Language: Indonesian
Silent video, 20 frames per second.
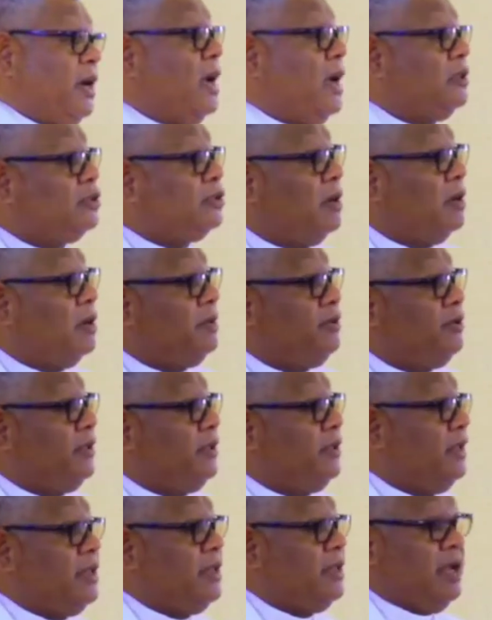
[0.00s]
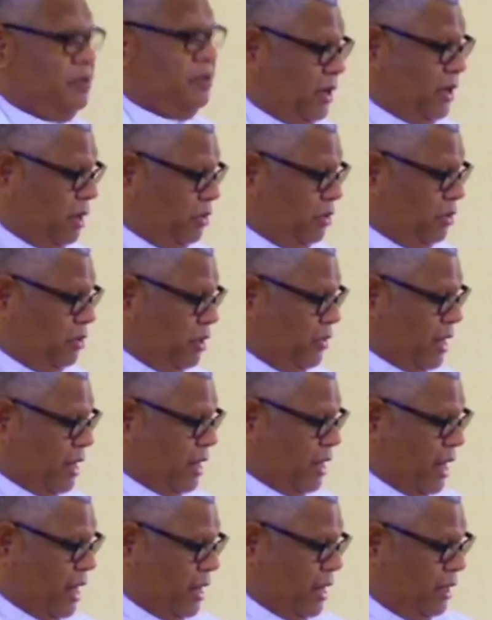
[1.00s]
Wika antas tamati ganda indah ya wika
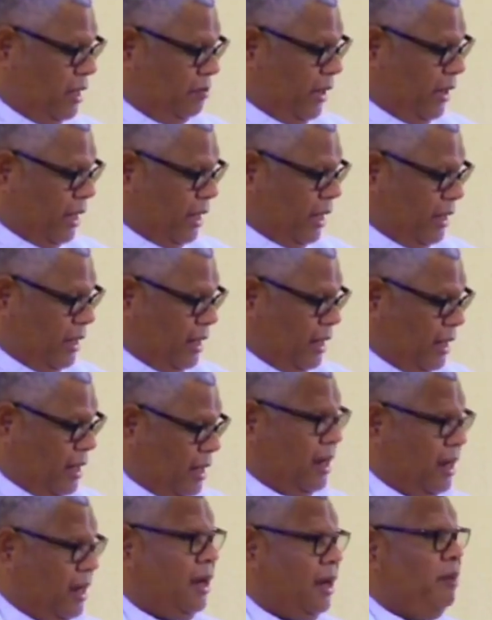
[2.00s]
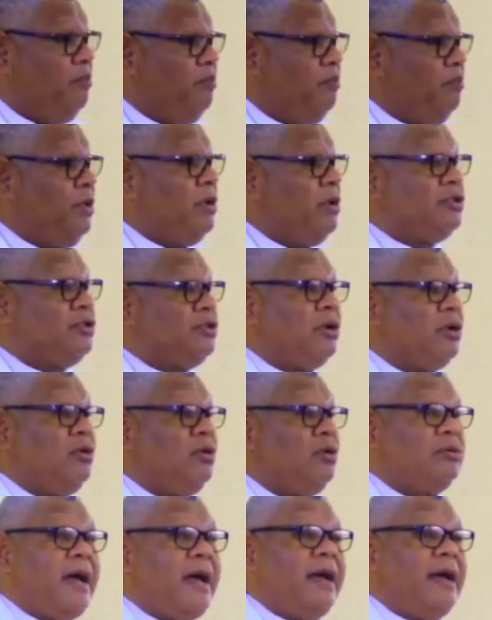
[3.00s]
mina wika ni nimber ni nagai biu na
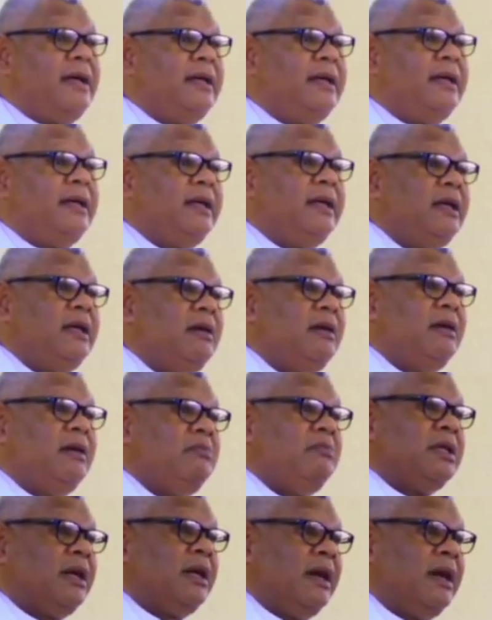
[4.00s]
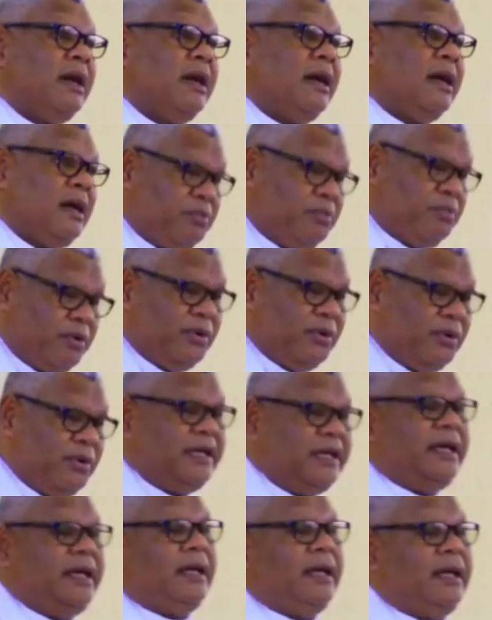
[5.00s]
sona ultang mentana
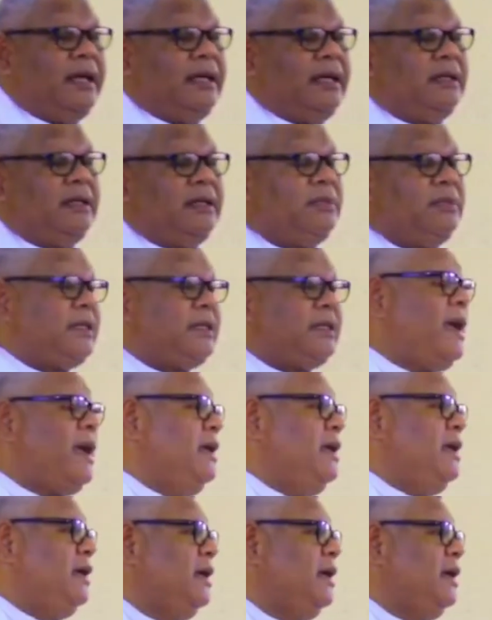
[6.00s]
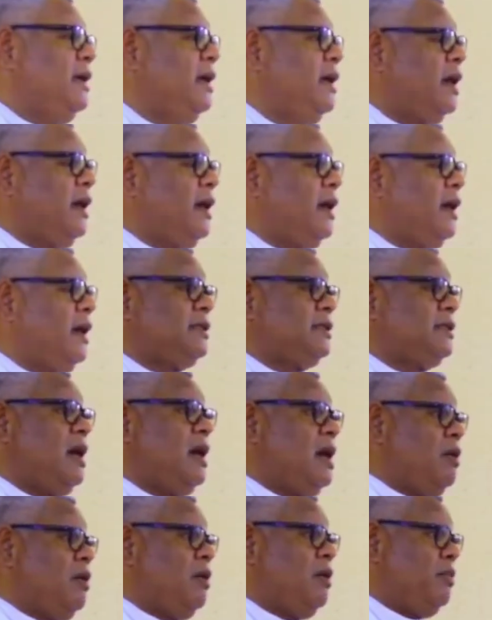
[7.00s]
biu sikina. Patai
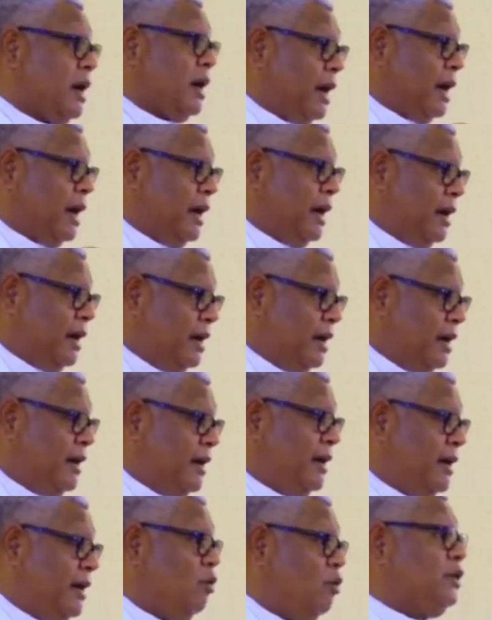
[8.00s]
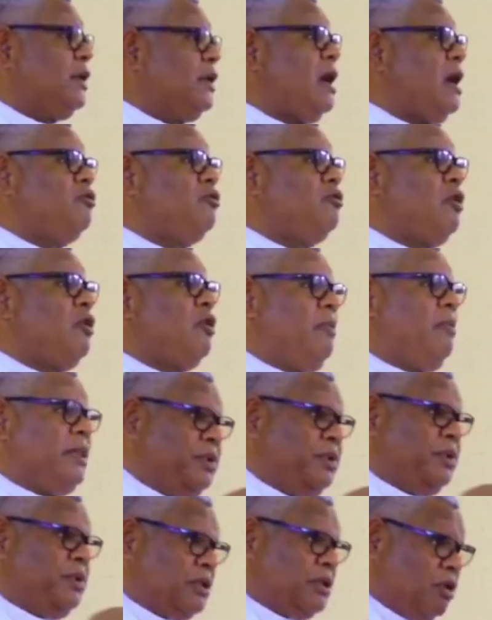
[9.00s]
kena sa pakai ucingan to
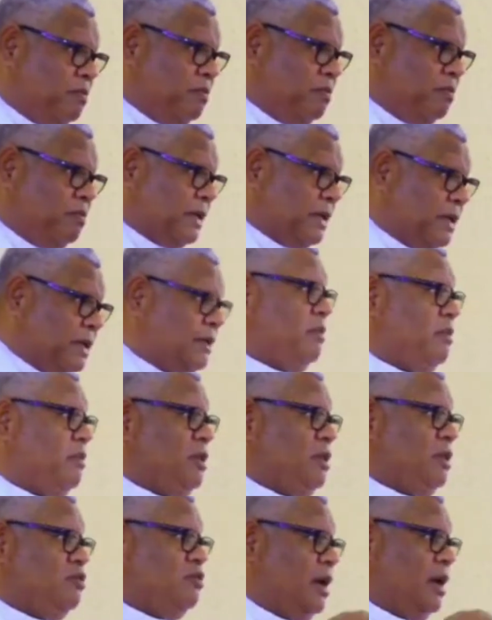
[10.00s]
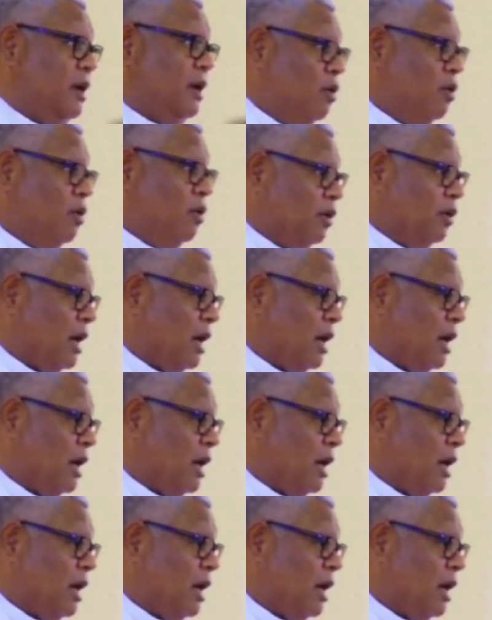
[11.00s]
na mati vita wimbas kita lemain dua.